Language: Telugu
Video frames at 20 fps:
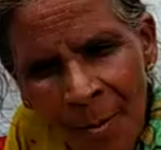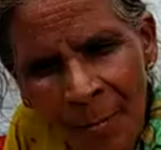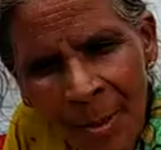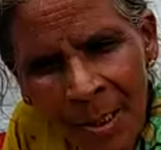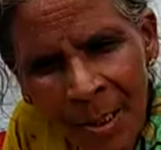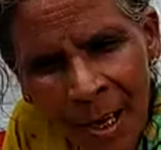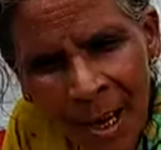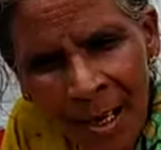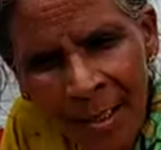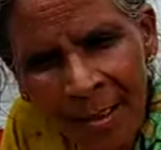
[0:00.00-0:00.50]

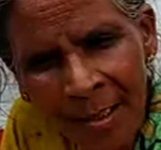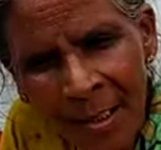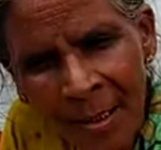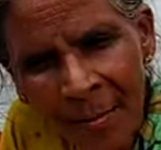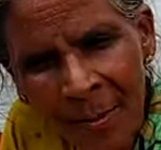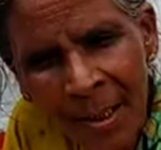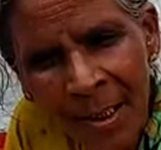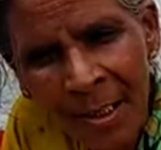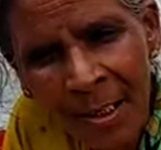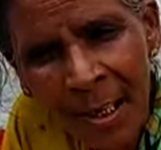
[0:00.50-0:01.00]
ఆమె గడి
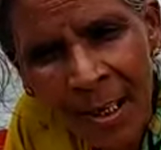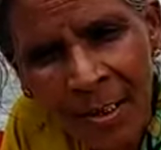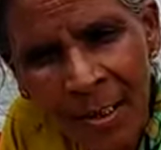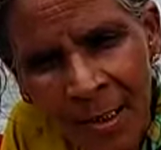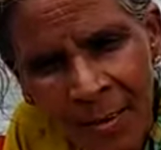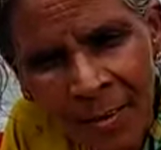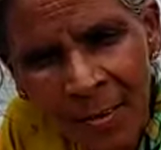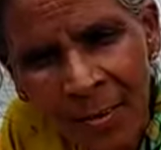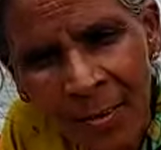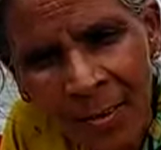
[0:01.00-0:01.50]
మీద
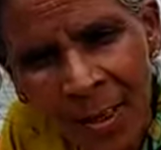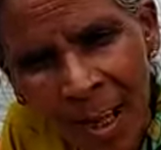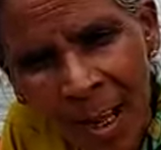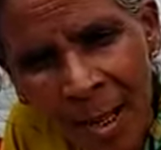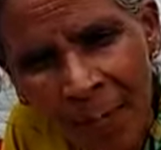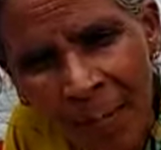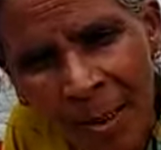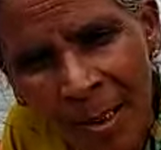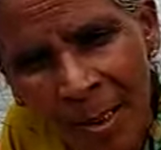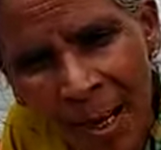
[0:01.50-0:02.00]
ఎక్కువదా
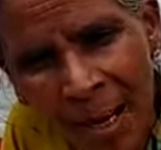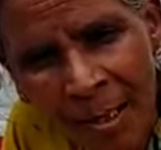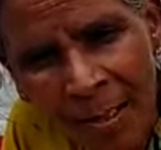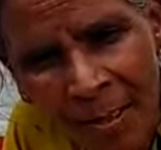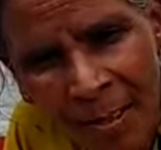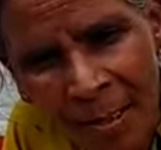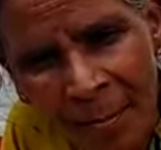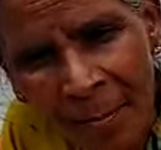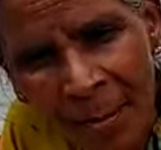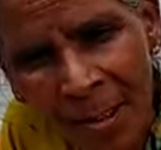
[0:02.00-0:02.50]
ఆమె
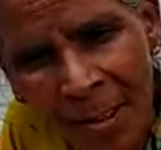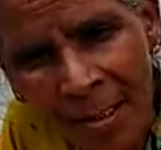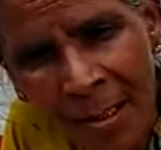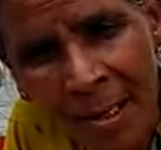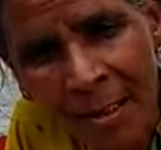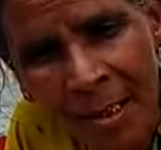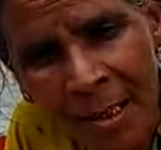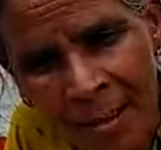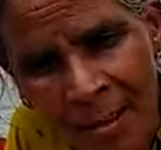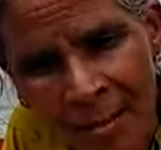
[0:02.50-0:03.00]
గడి మీద
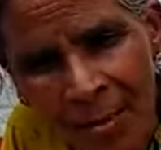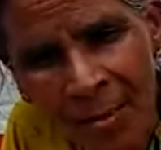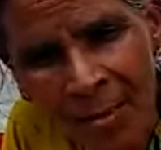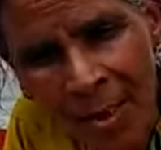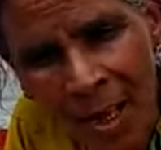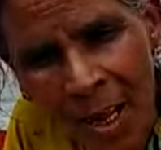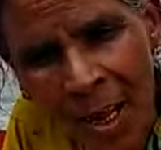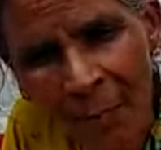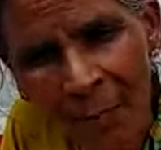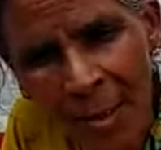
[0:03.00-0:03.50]

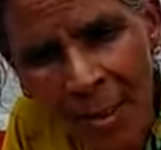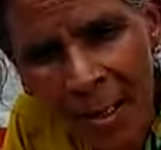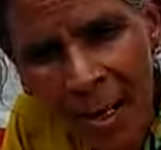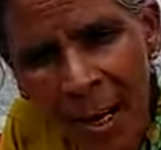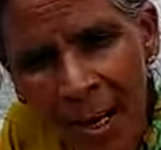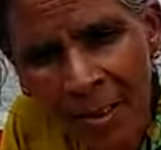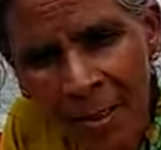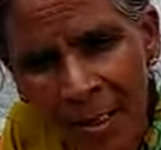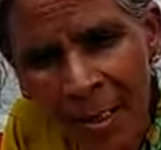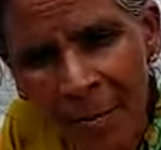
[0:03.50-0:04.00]
ఎక్కువదా ఆమె
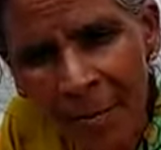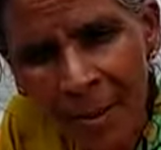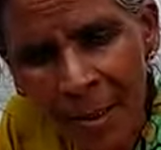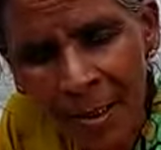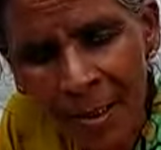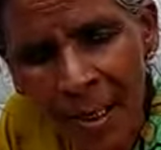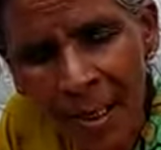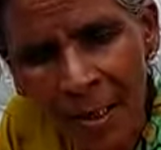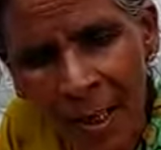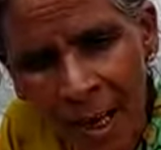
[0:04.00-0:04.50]
గడి
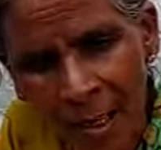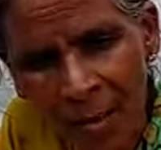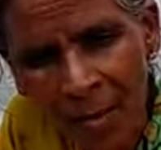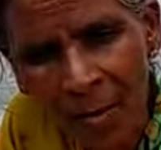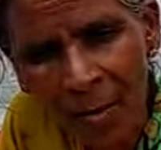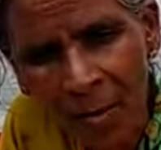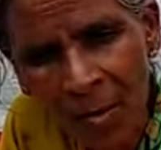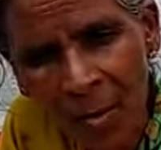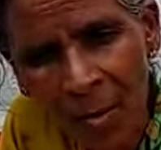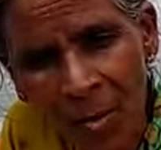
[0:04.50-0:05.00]
మీద
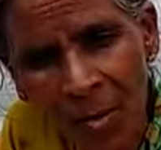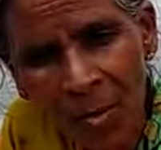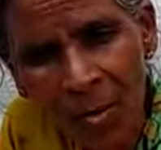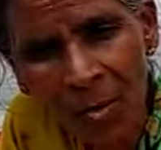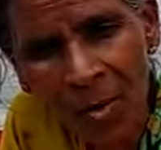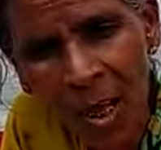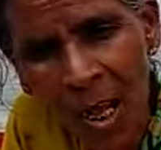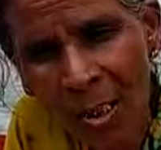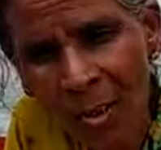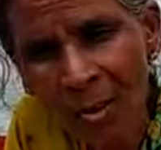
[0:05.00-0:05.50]
గల్లు గుల్లు
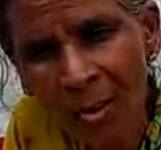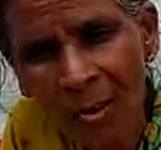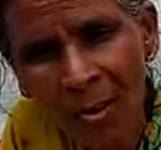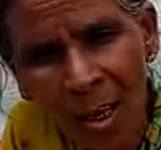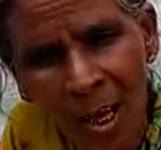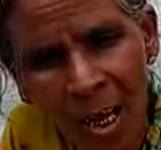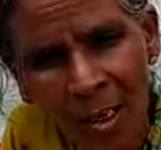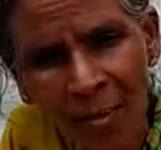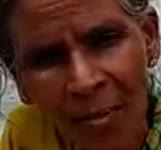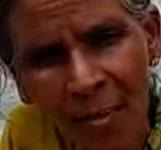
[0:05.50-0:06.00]

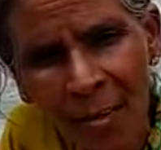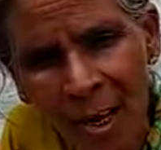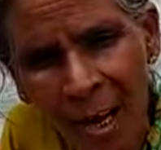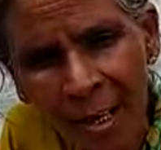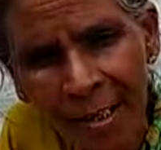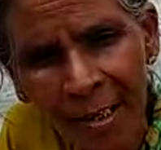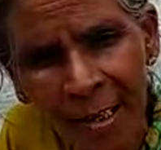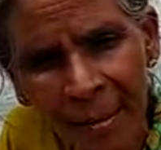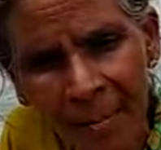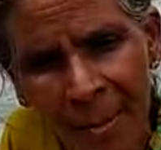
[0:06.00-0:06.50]
నదువులకు
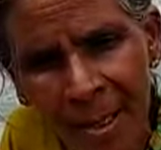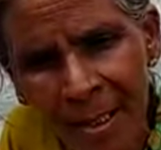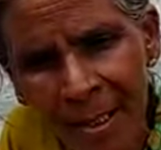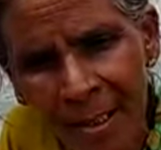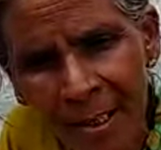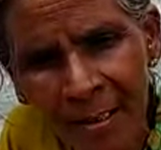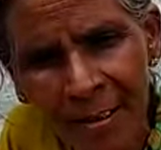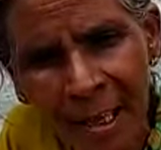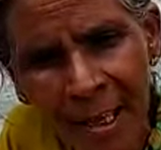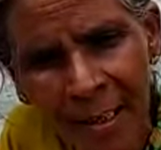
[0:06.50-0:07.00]
గడి
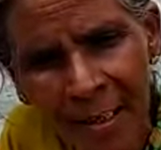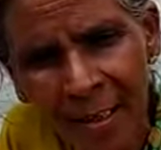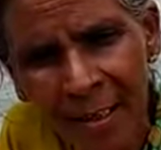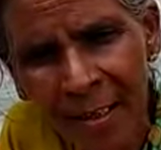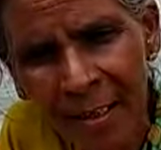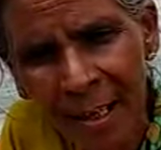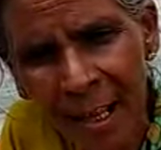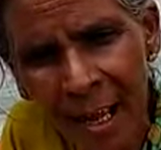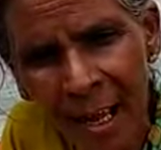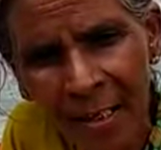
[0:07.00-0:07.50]
బెదిరిత
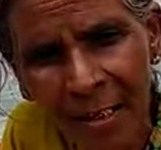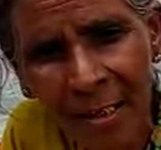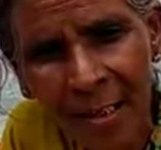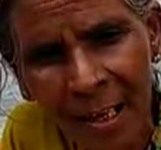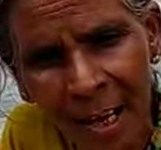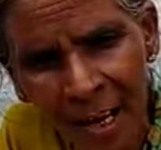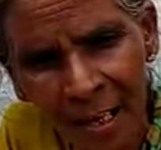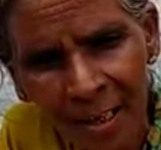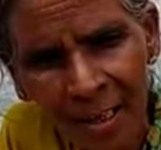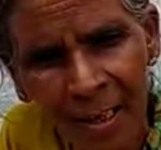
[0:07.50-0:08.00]
వీనాది
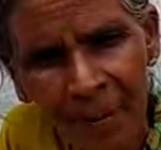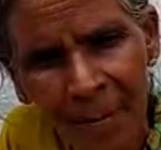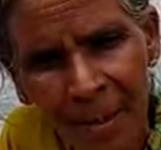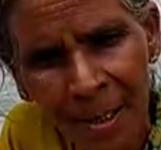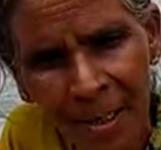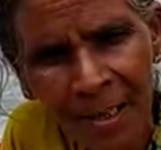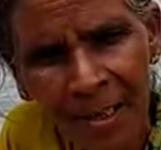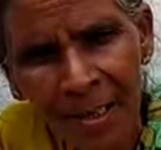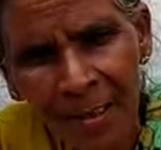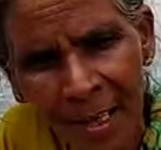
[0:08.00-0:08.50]
గడి
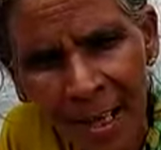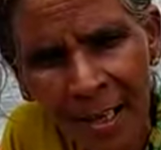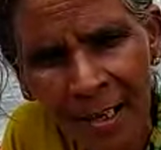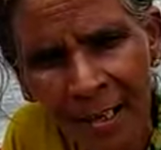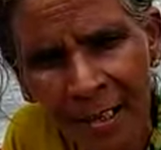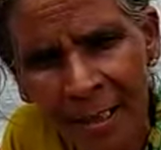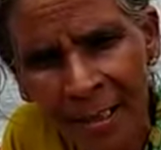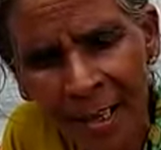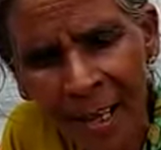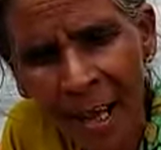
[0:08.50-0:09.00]
బెదిరిత
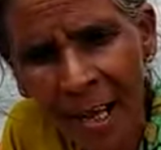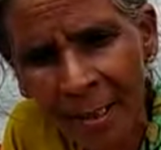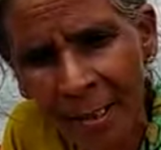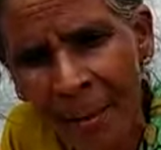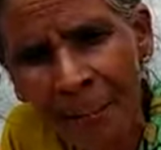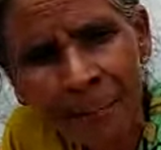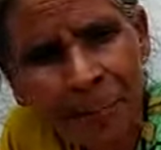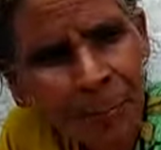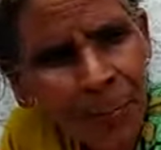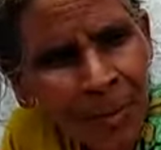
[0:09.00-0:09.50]
వీనాది